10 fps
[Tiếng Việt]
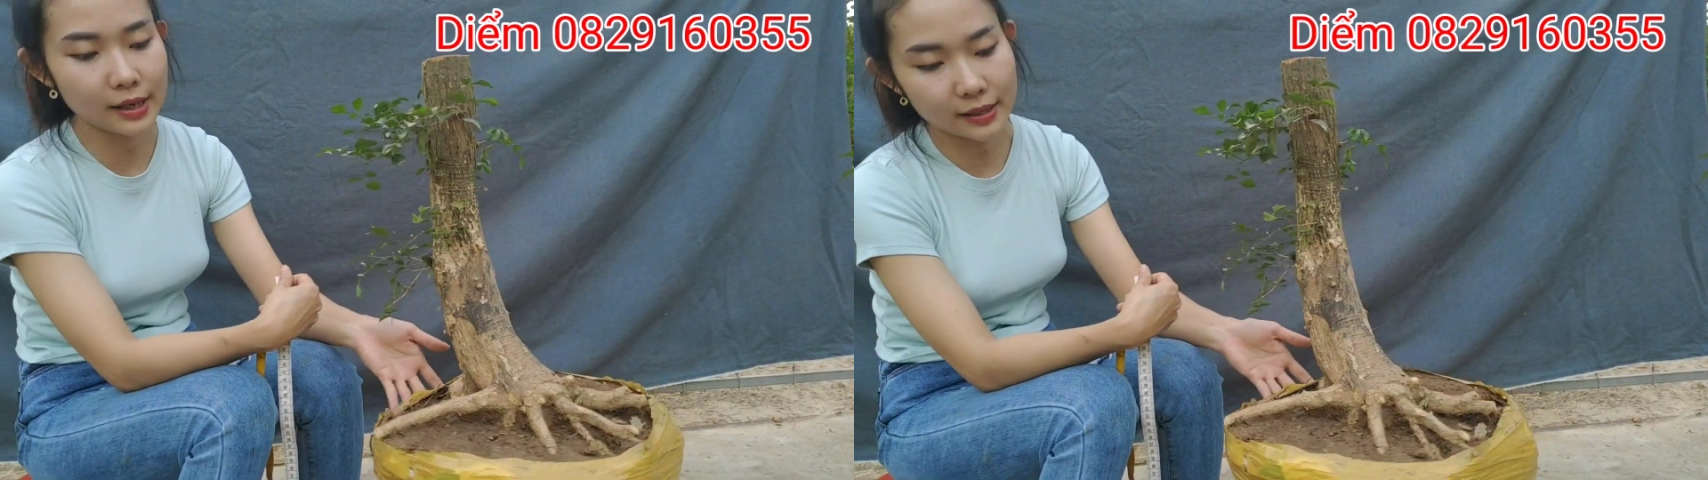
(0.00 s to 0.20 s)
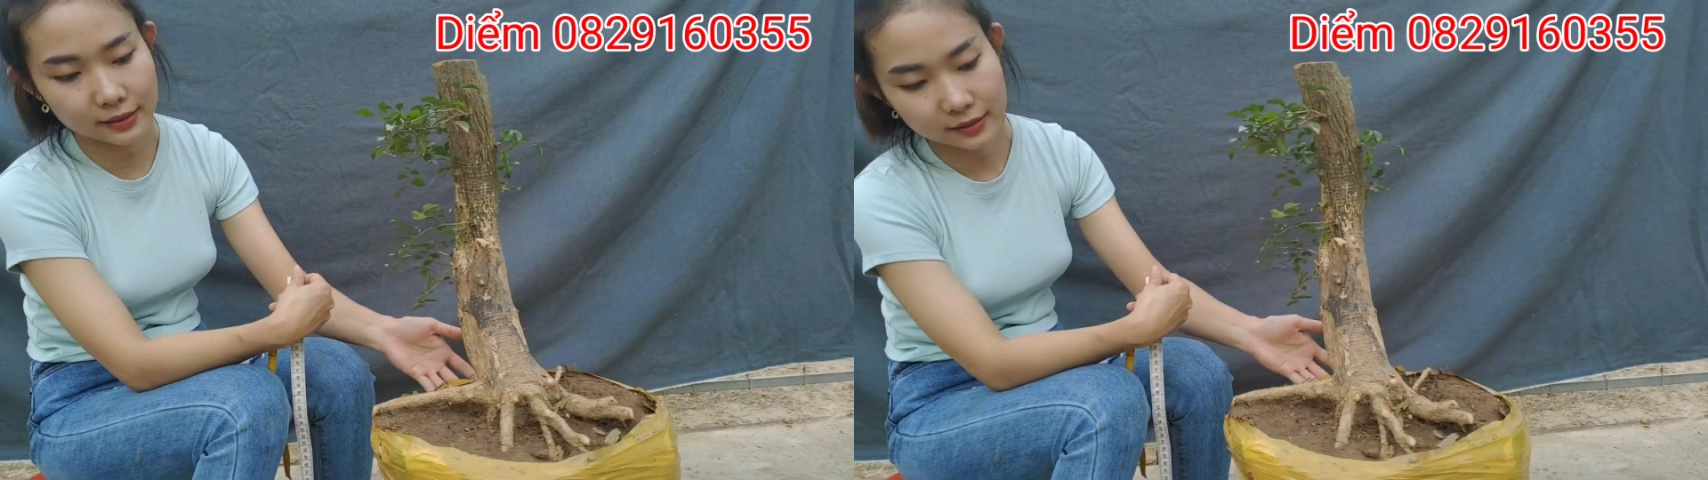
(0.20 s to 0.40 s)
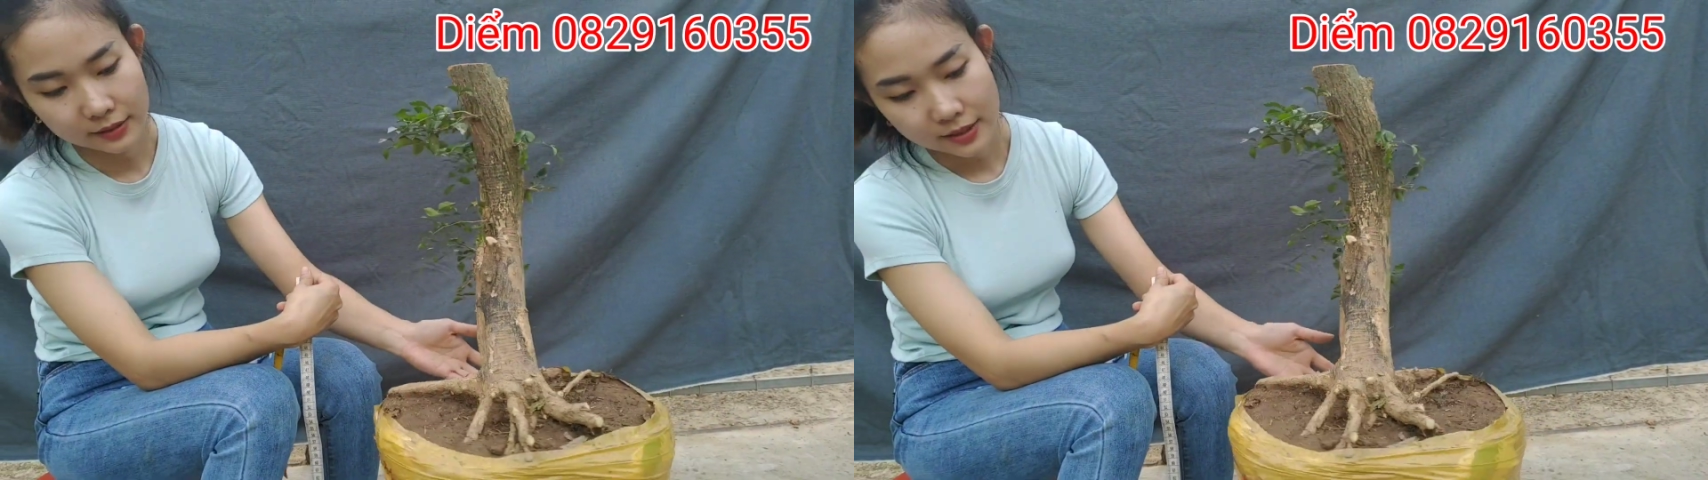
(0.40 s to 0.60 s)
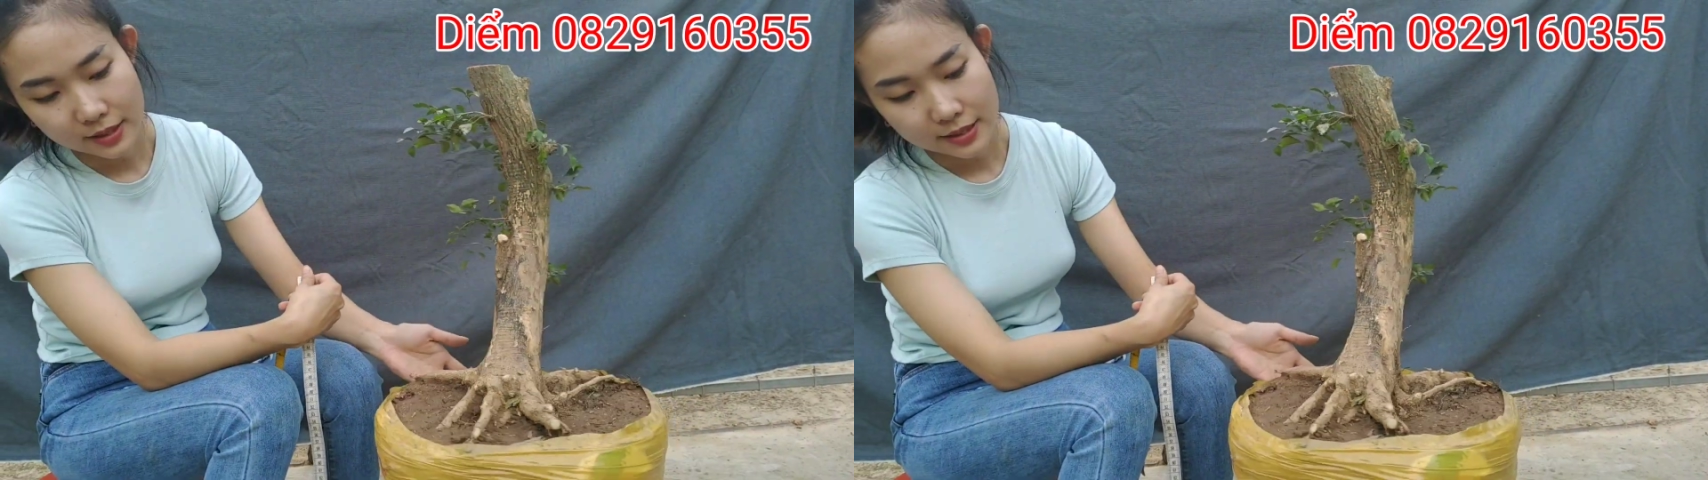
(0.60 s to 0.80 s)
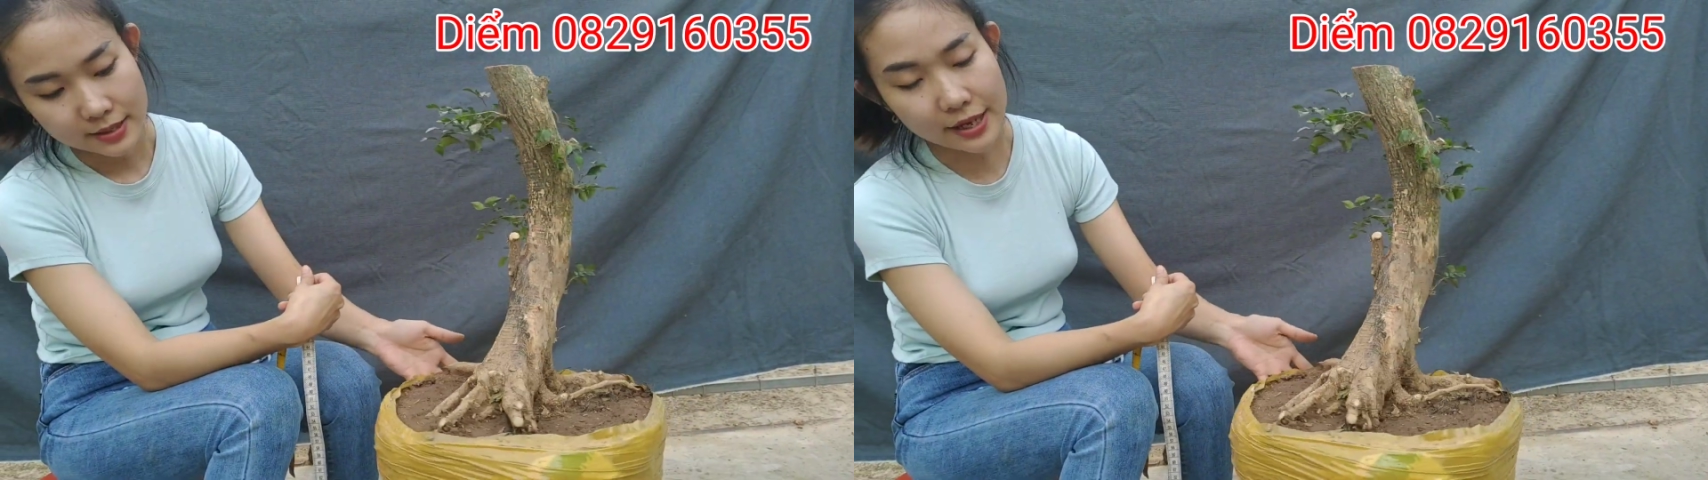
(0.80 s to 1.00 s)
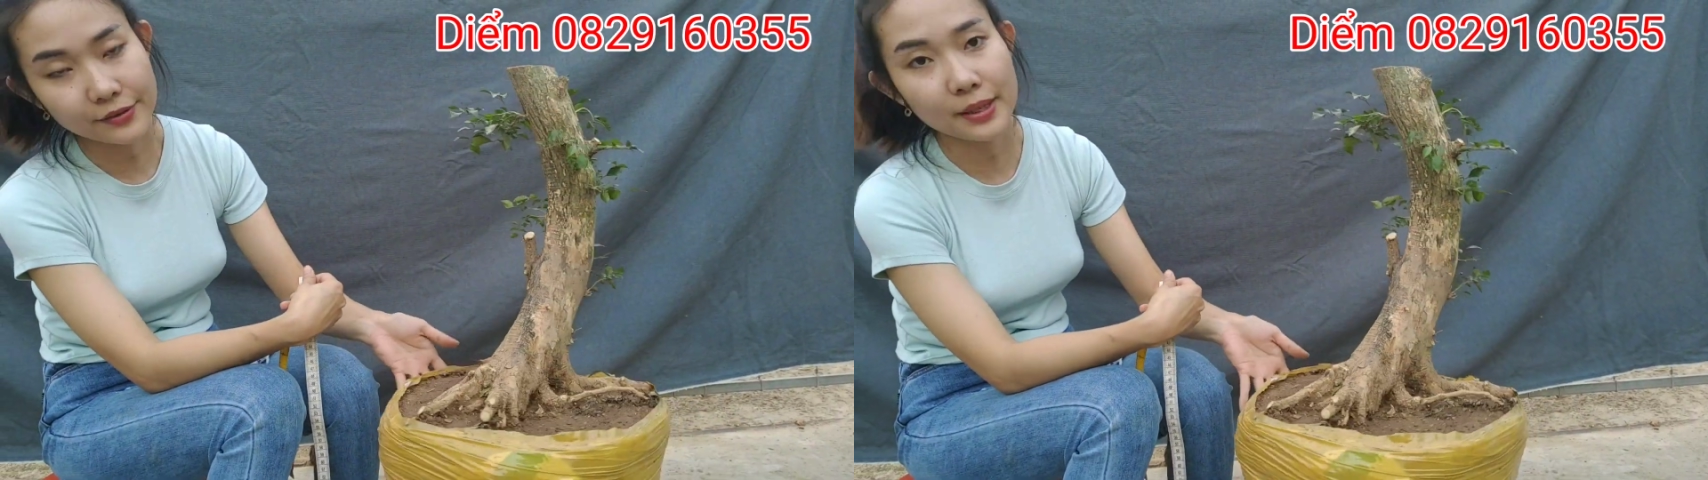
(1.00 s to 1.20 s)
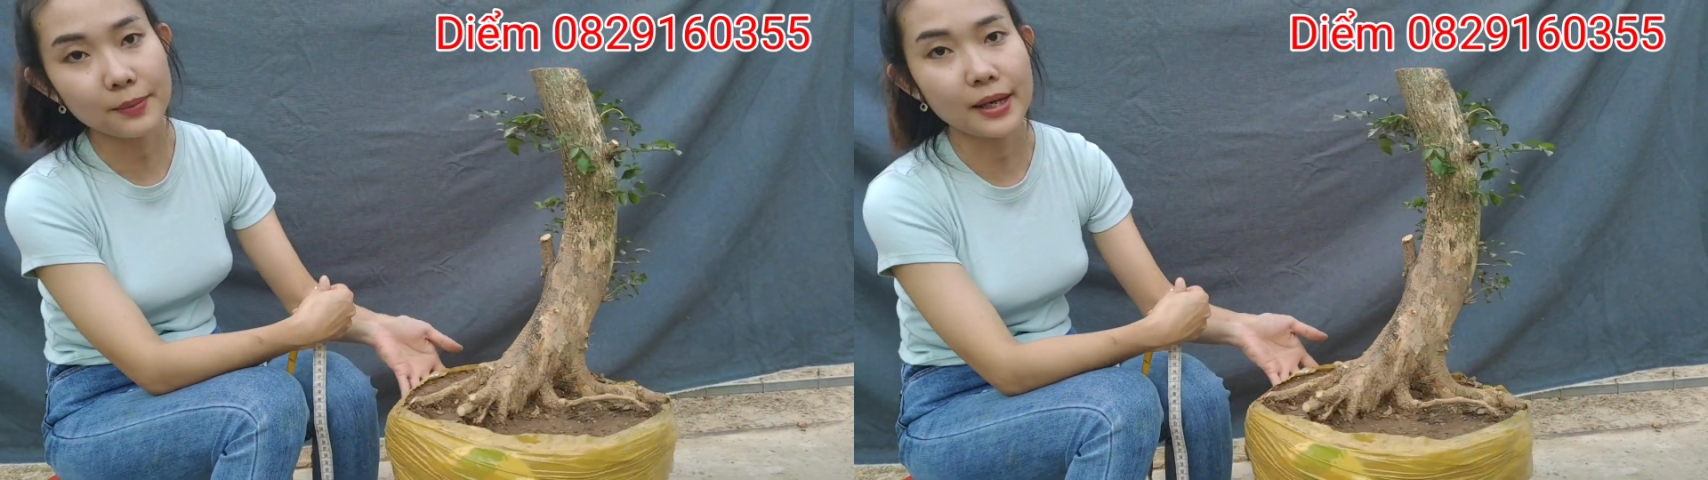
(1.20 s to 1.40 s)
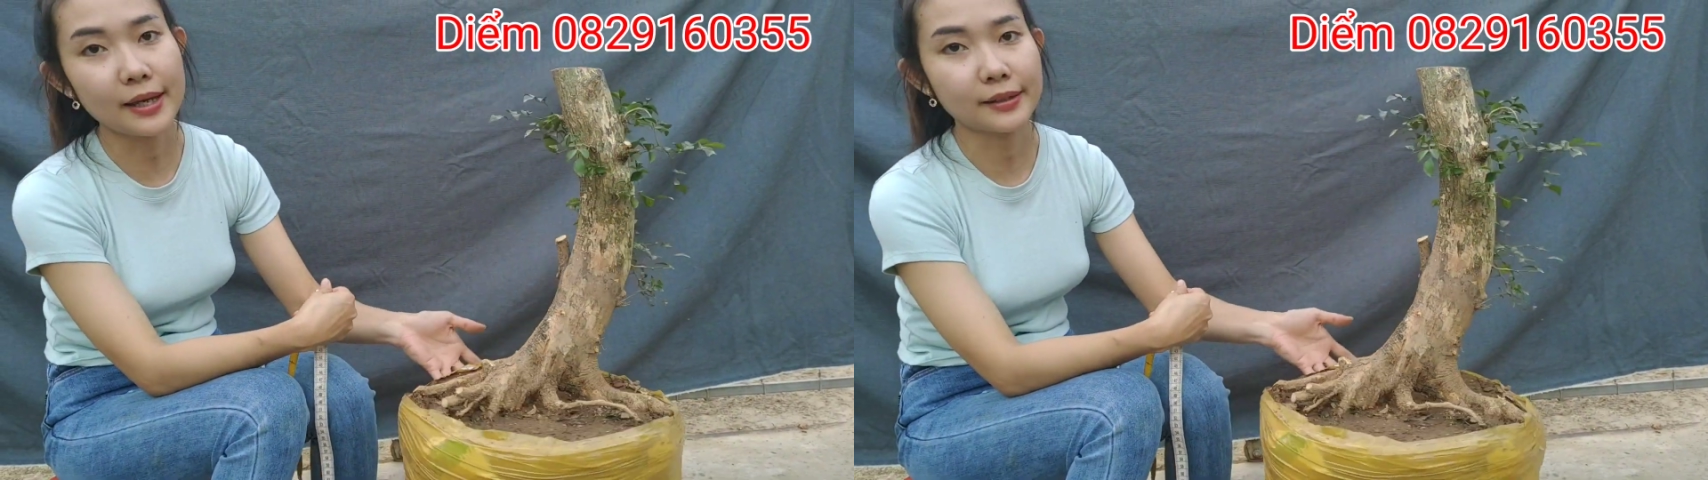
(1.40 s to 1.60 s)
là
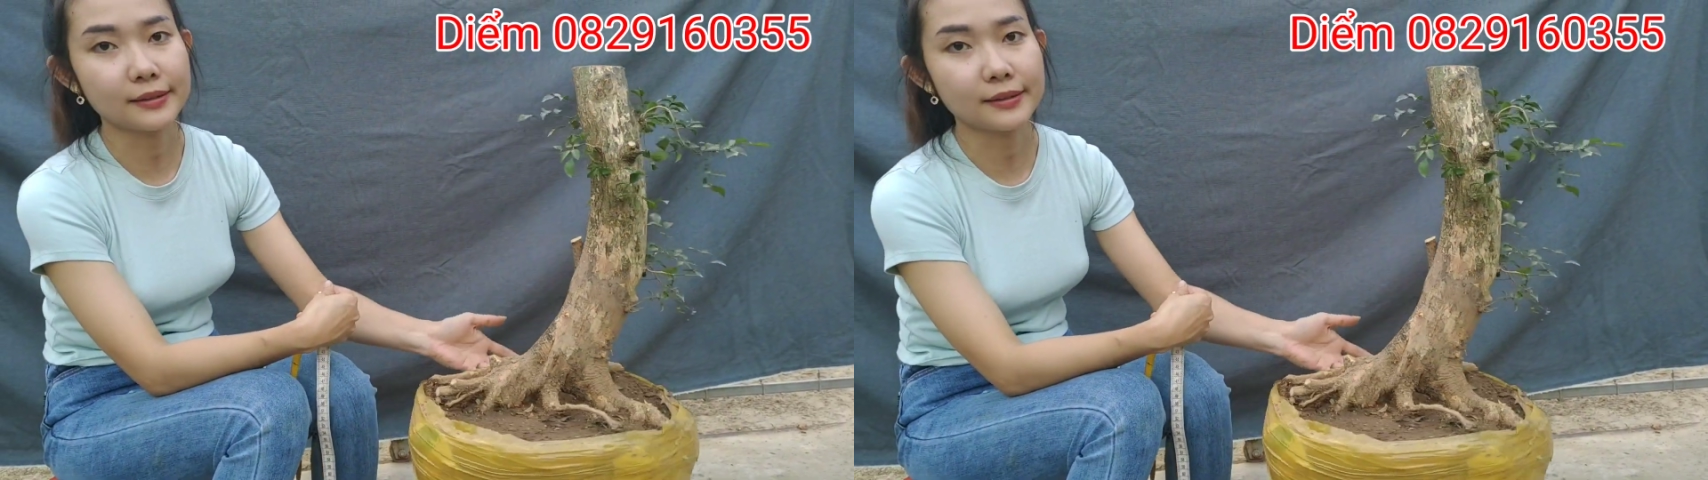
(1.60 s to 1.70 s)
600 ngàn